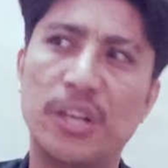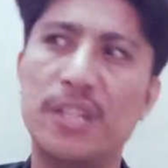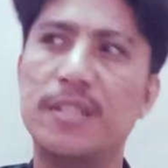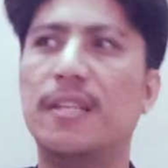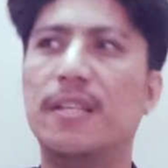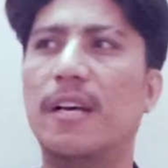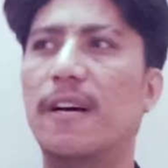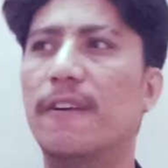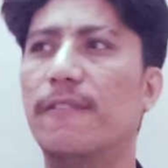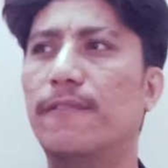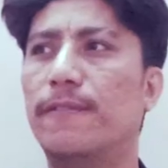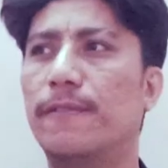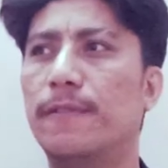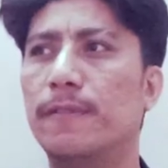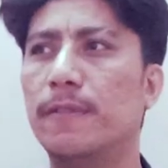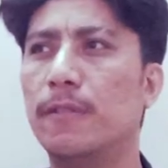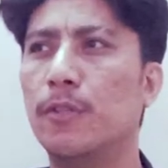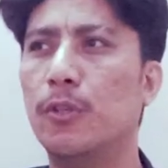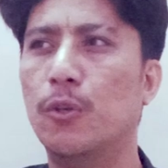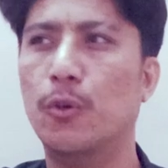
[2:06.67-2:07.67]
को
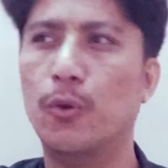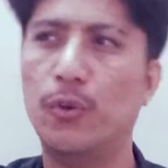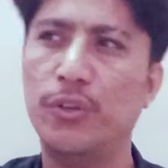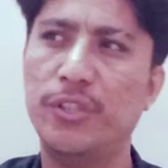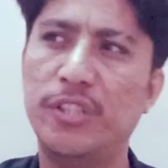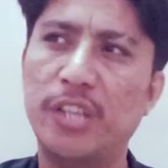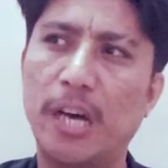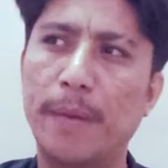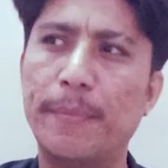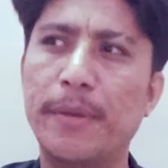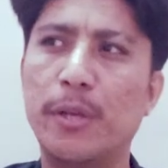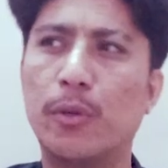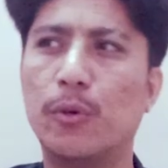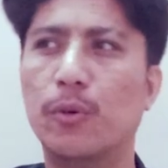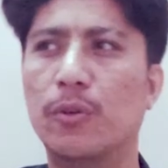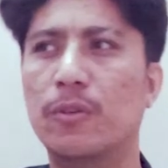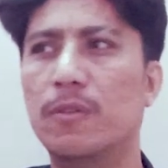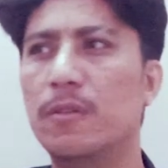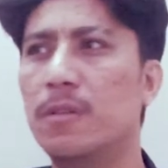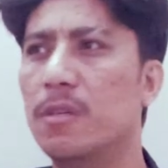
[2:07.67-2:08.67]
इंसाफ और जाबिर
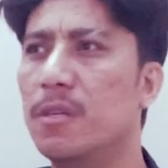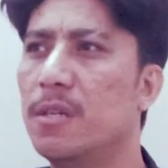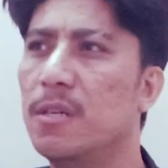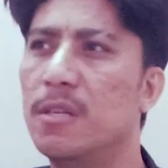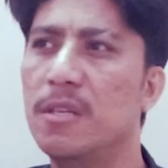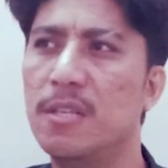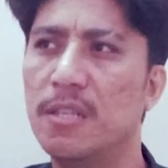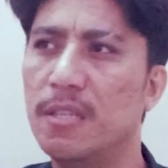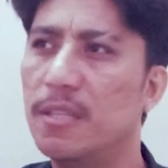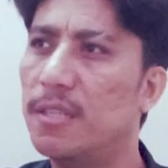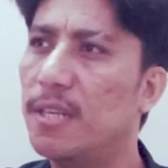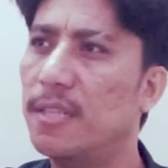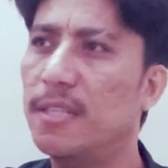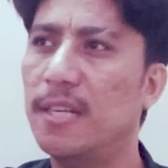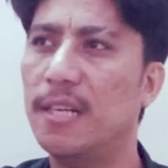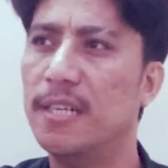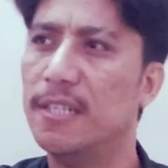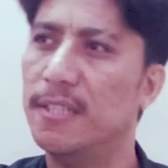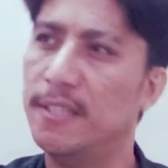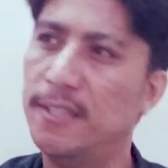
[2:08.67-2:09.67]
को
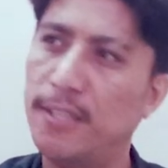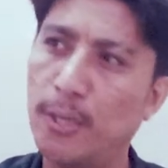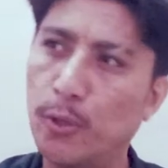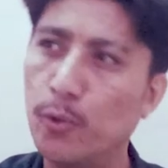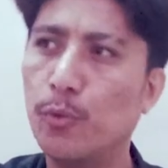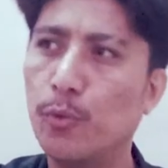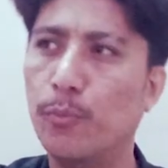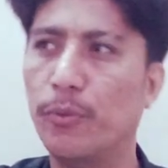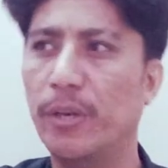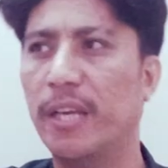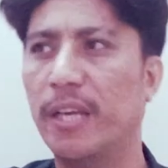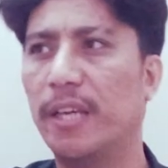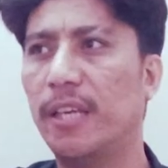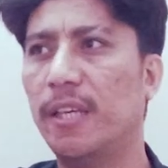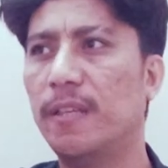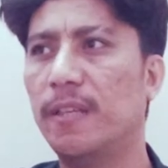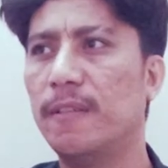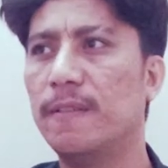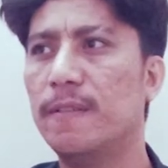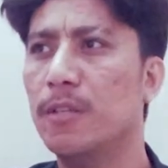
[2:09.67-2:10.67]
सज़ा ज़रूर
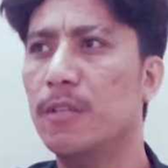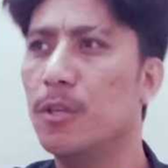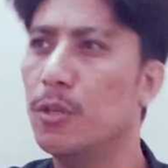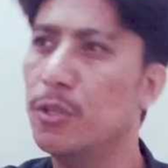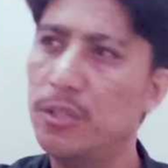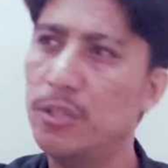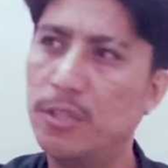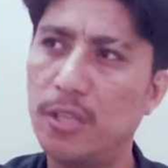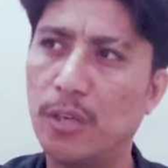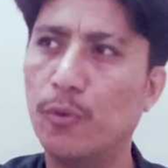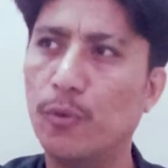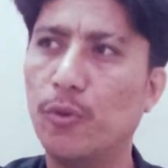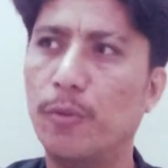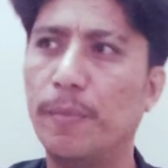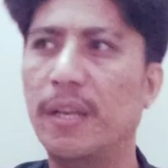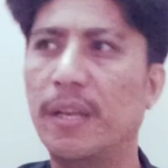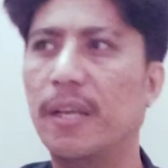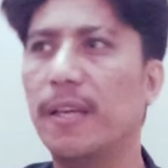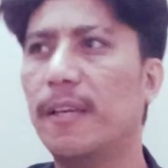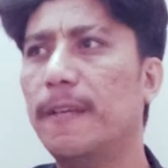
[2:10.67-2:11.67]
मिलेगी ज़रूर
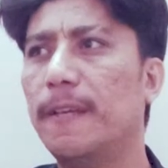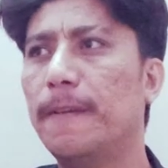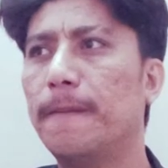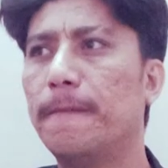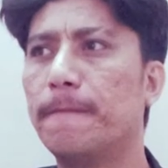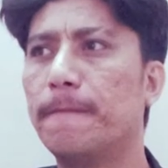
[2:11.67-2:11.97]
मिलेगी